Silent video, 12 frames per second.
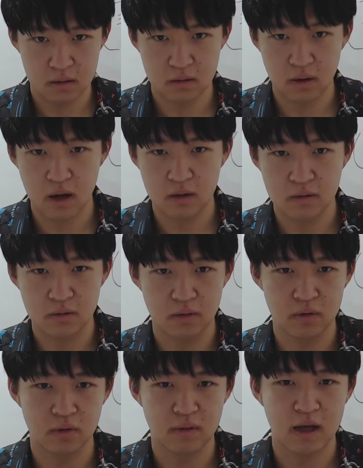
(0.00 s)
그 하는
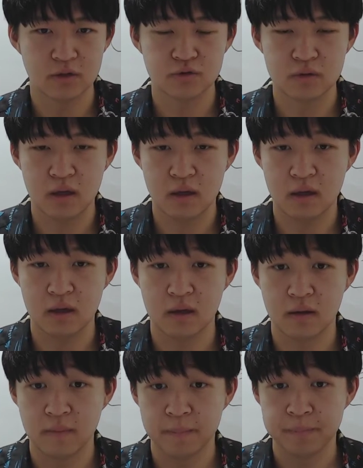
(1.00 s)
거예요.
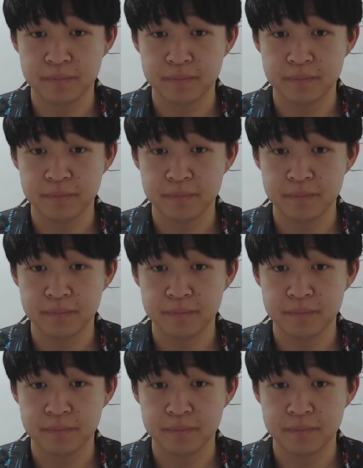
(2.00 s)
나중에